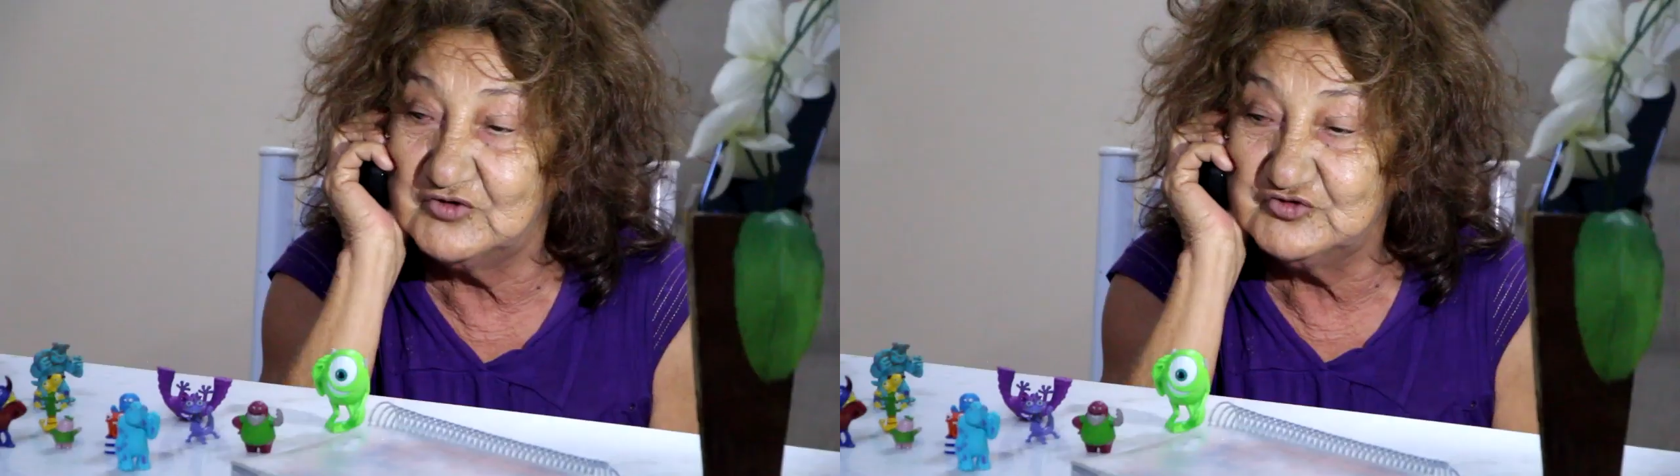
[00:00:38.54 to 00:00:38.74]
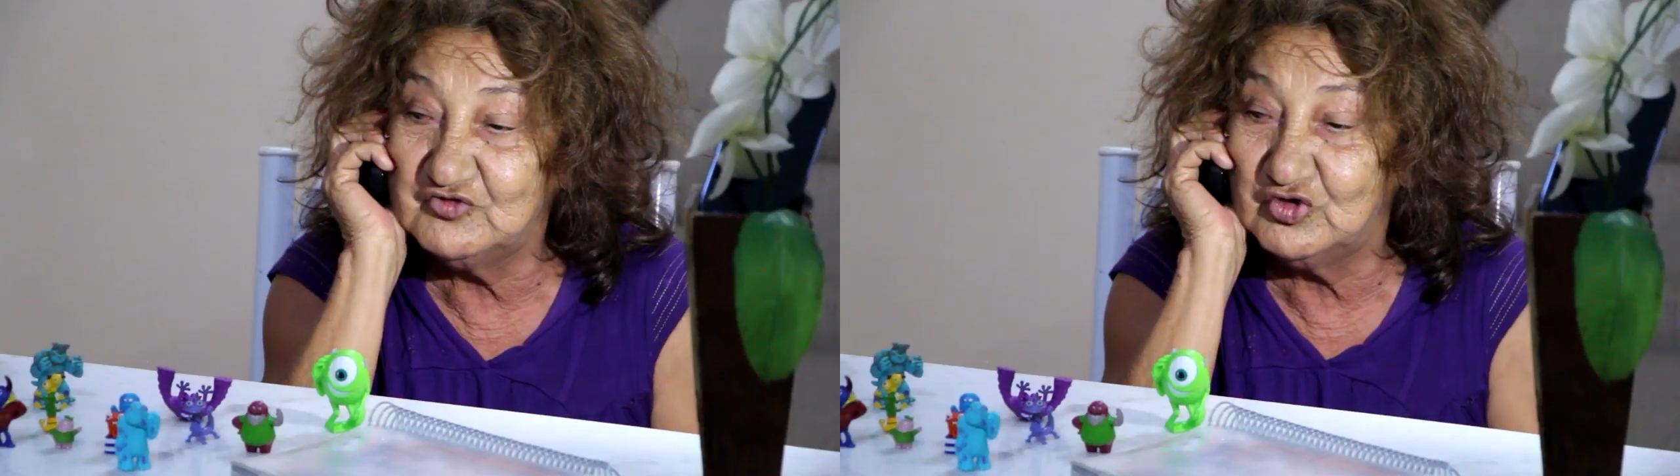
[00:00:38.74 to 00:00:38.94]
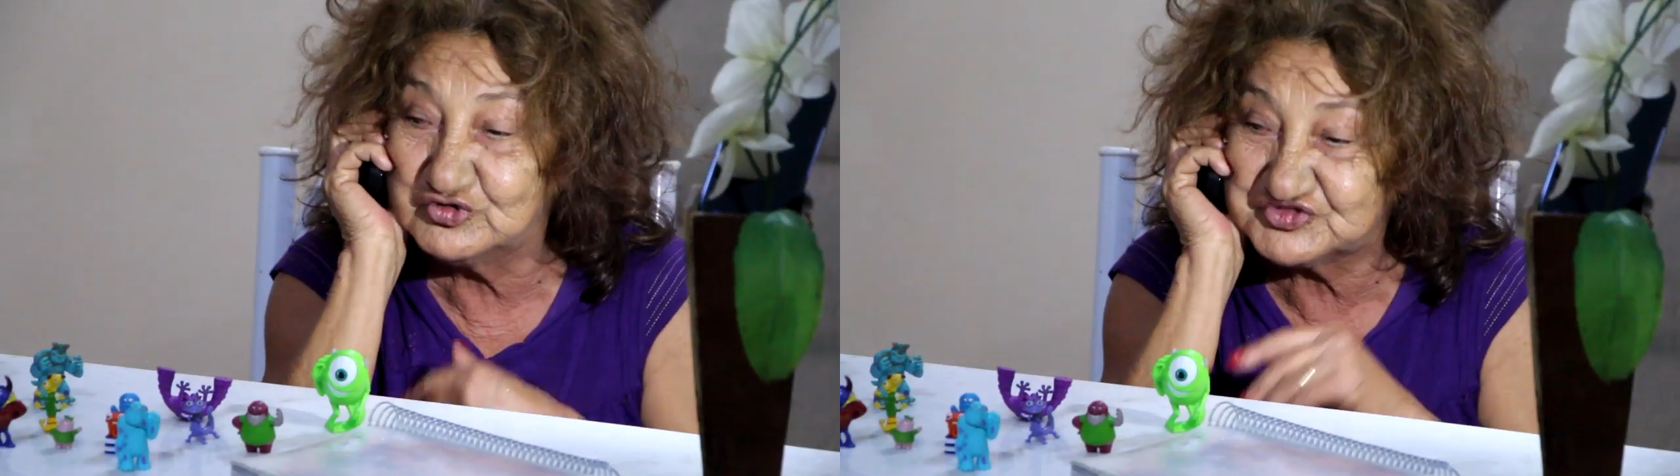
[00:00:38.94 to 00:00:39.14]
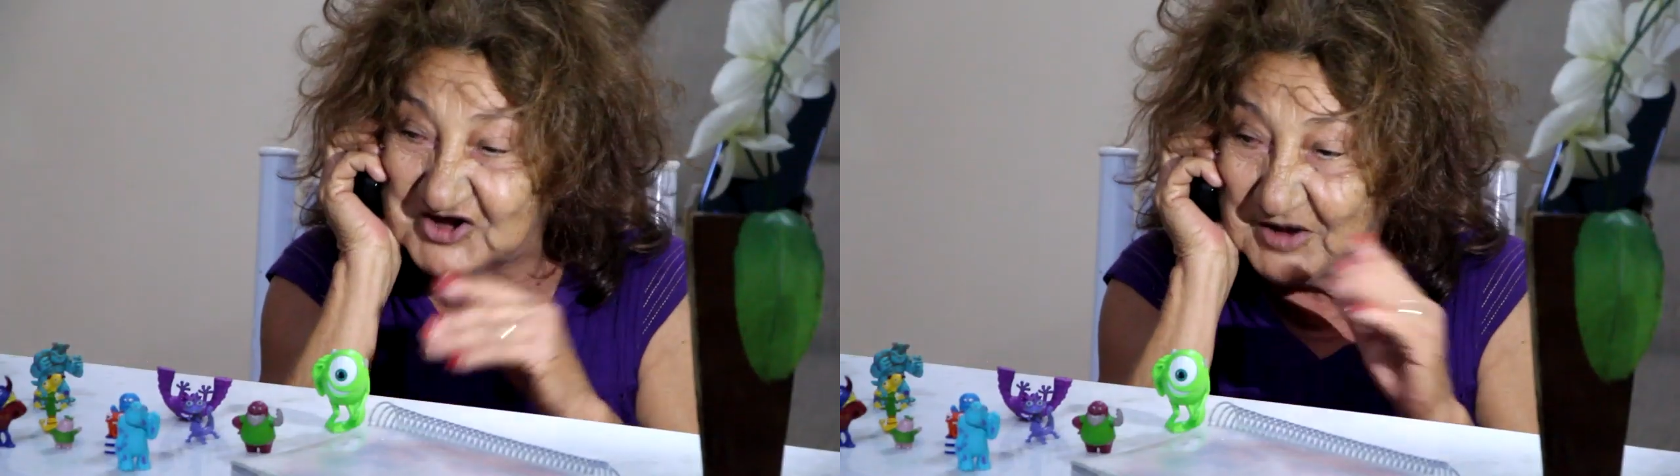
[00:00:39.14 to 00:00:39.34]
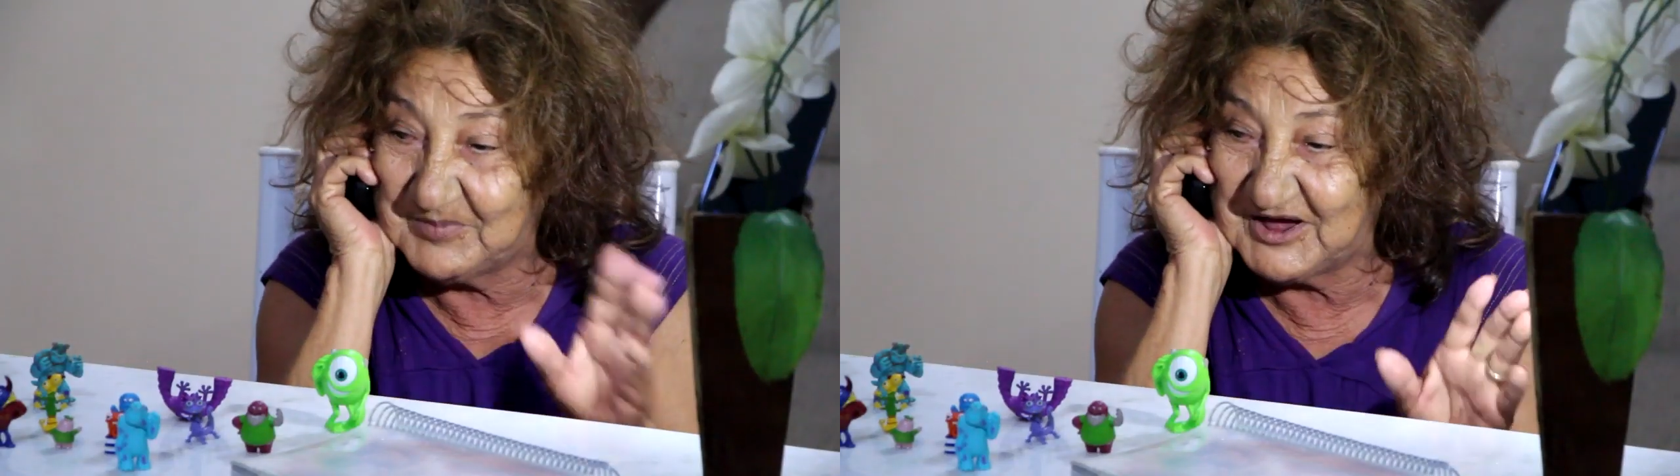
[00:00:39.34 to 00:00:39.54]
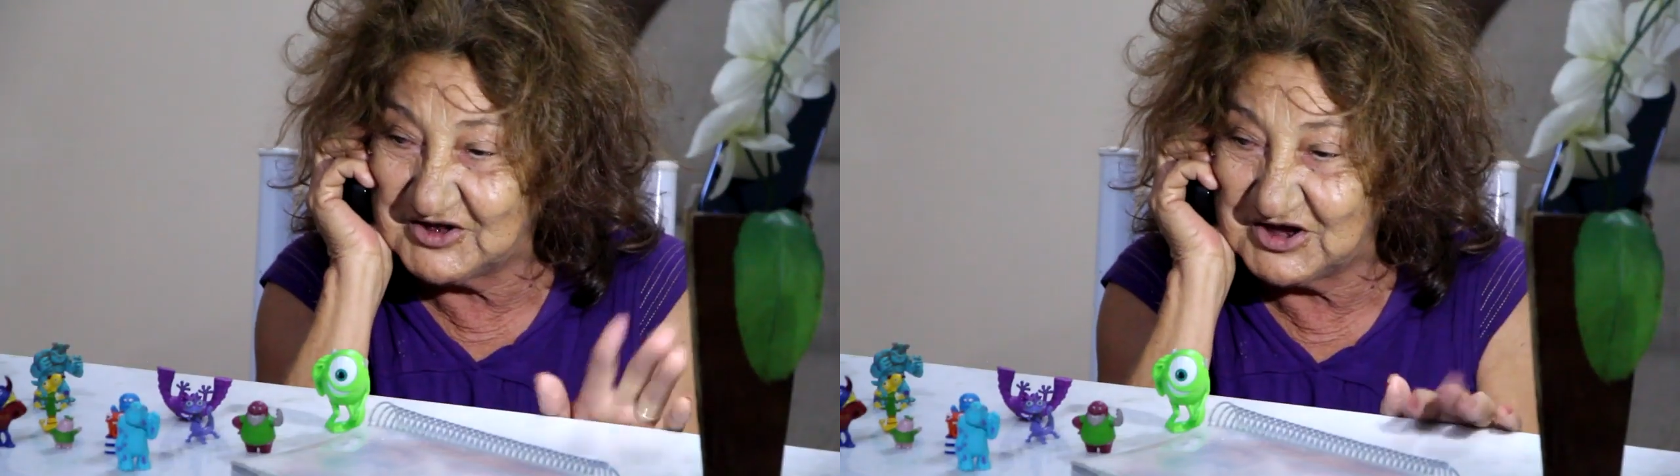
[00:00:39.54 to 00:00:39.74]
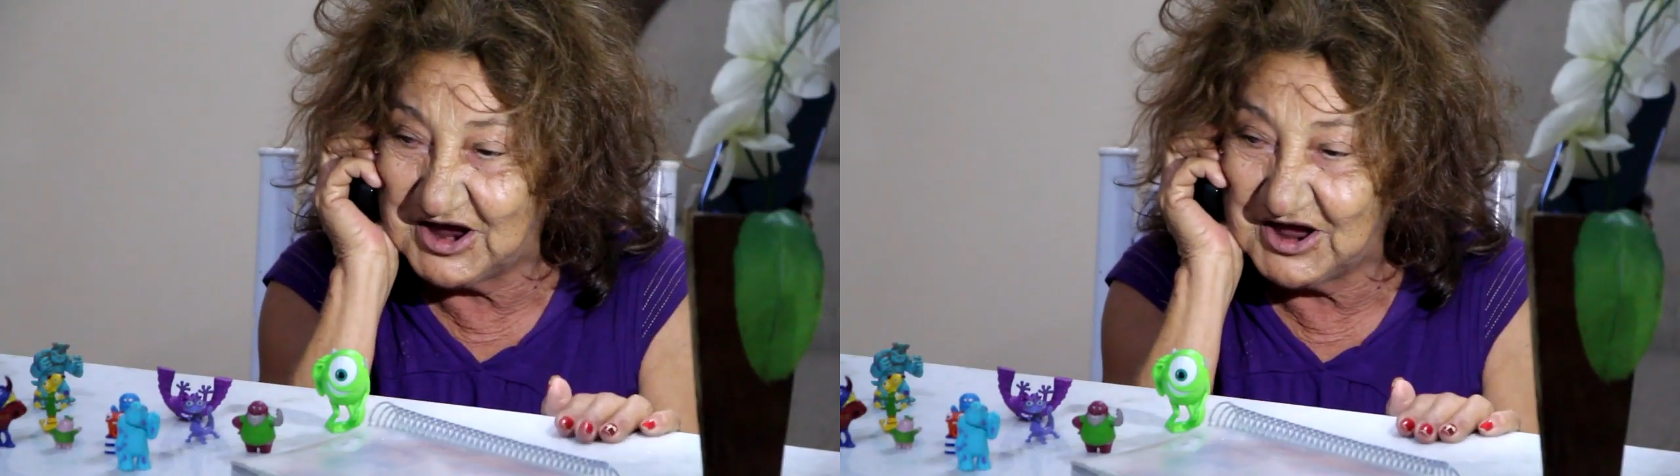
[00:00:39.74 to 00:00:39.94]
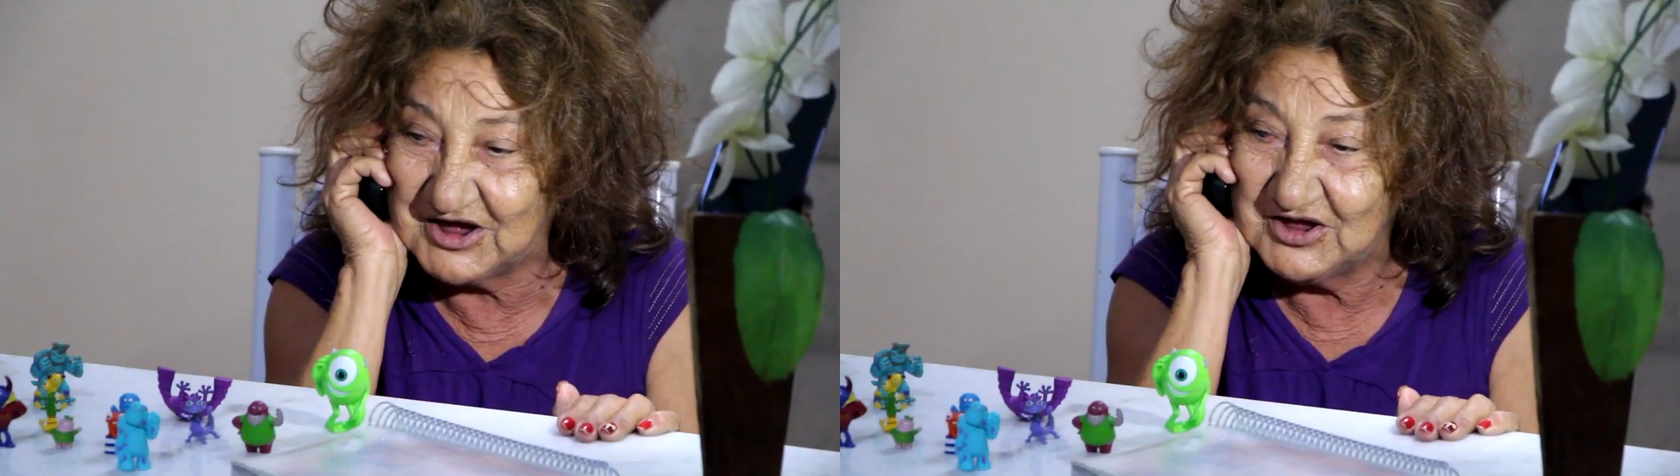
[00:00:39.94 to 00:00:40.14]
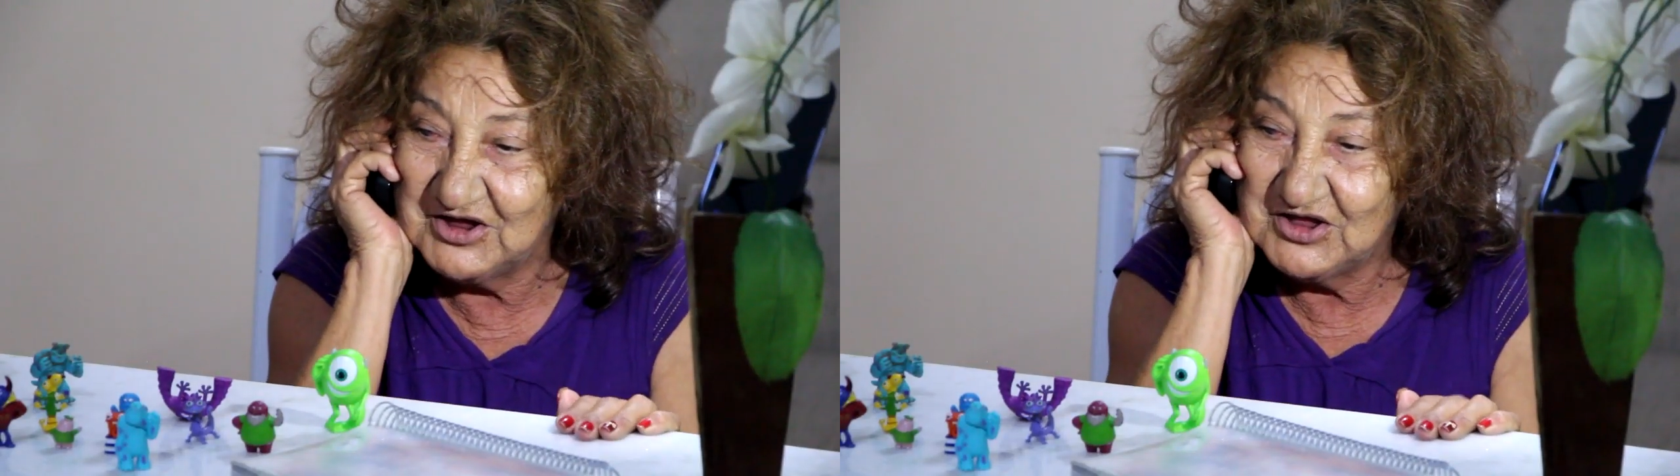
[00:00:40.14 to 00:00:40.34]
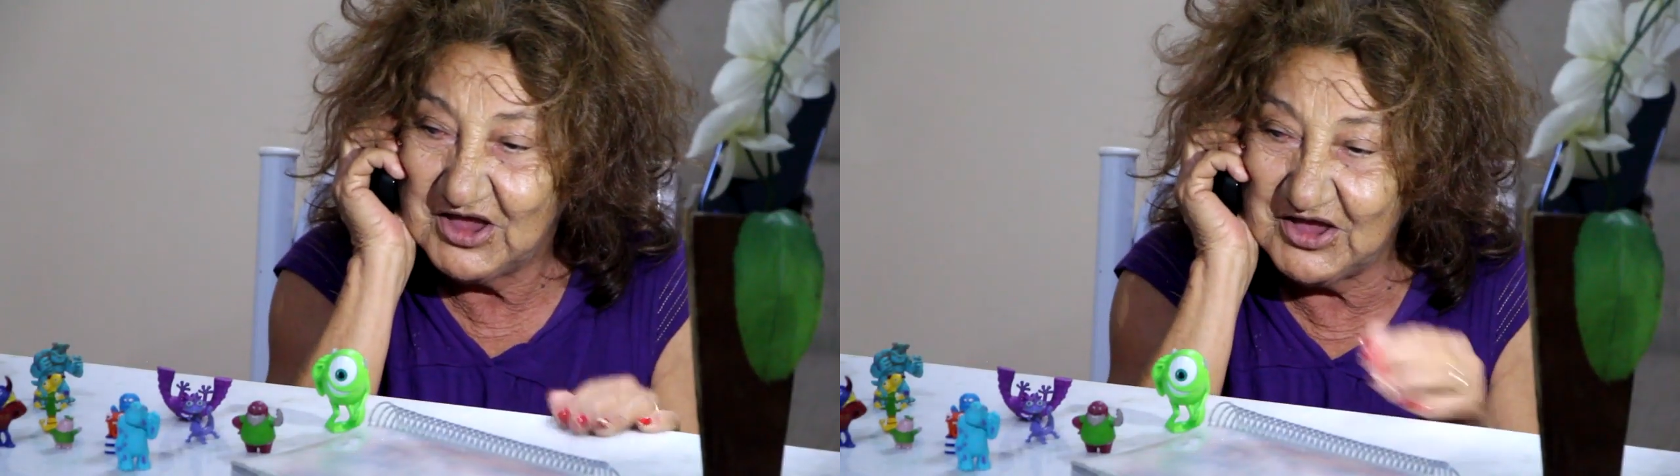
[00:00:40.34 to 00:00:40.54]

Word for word: Quando eu vou trabalhar,